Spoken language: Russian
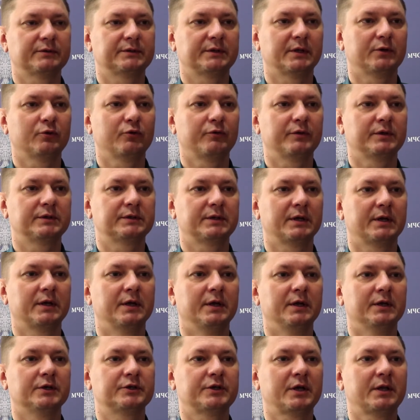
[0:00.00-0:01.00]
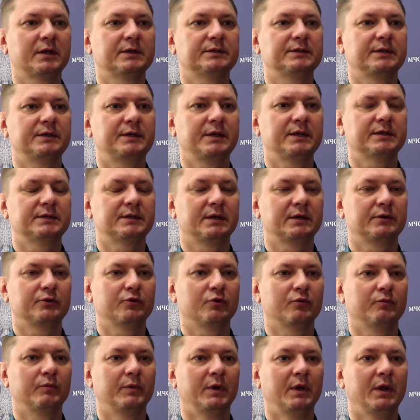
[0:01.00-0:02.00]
становится шалость детей с огнем.